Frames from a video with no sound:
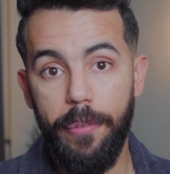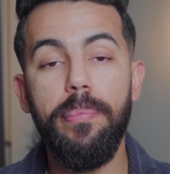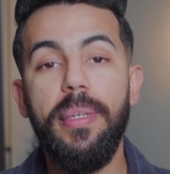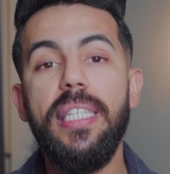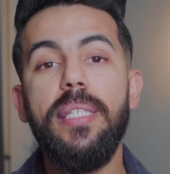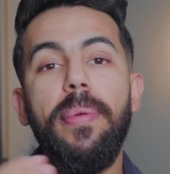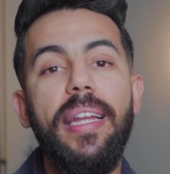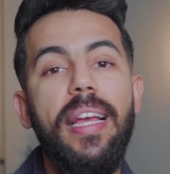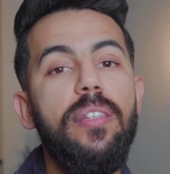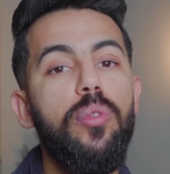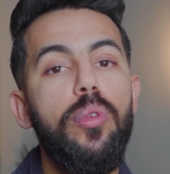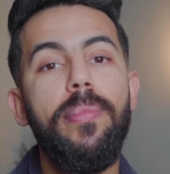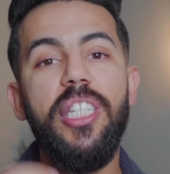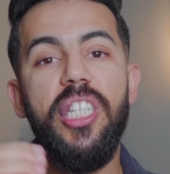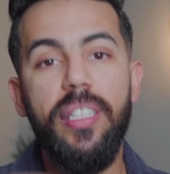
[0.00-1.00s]
بالنسبه
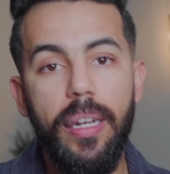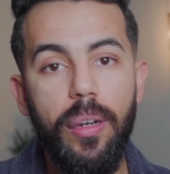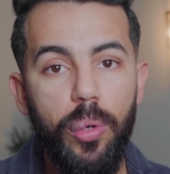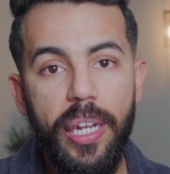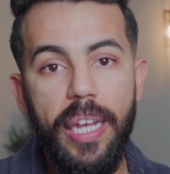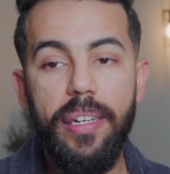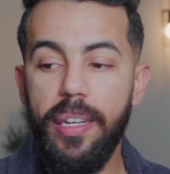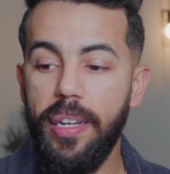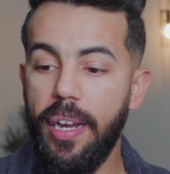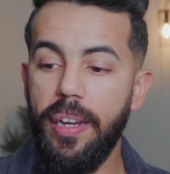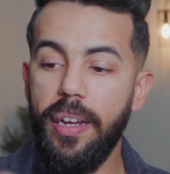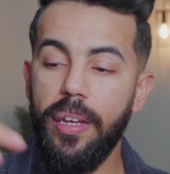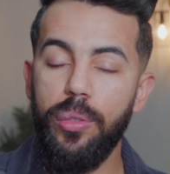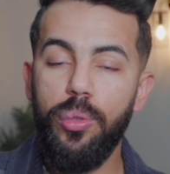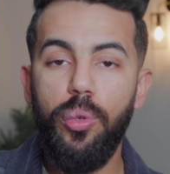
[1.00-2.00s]
للغسول ماشي ضروري اننا
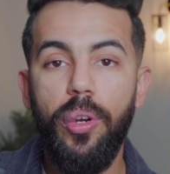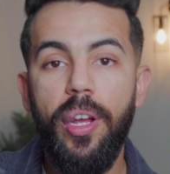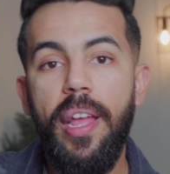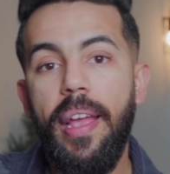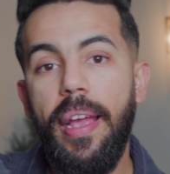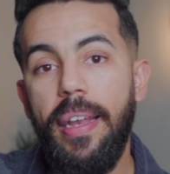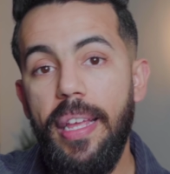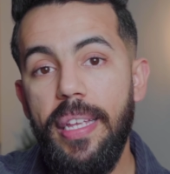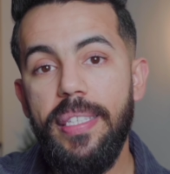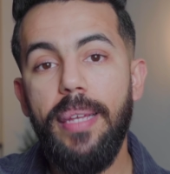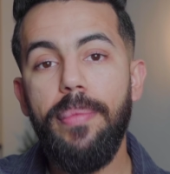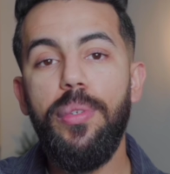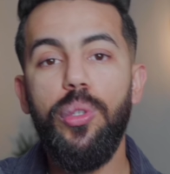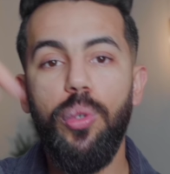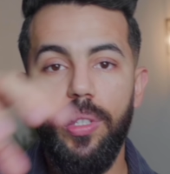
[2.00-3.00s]
ناخذوه على حساب
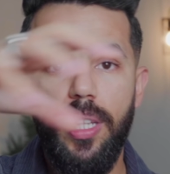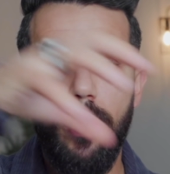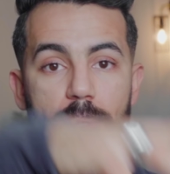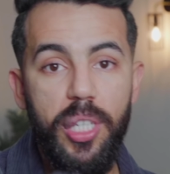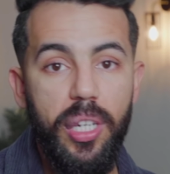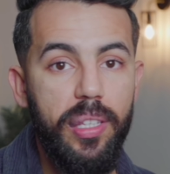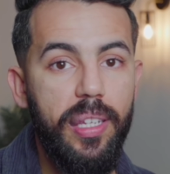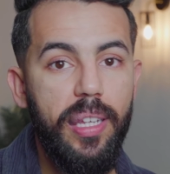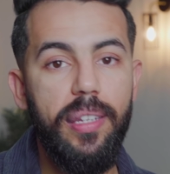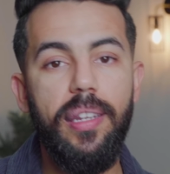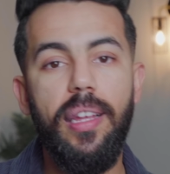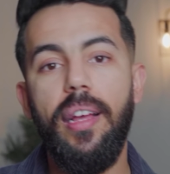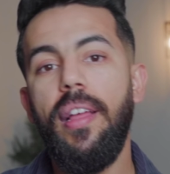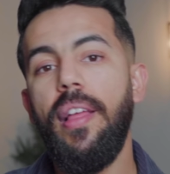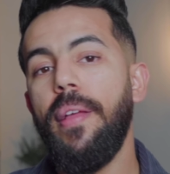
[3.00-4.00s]
النوع ديال البشره
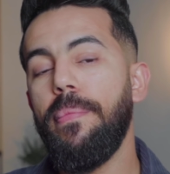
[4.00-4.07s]
ديالنا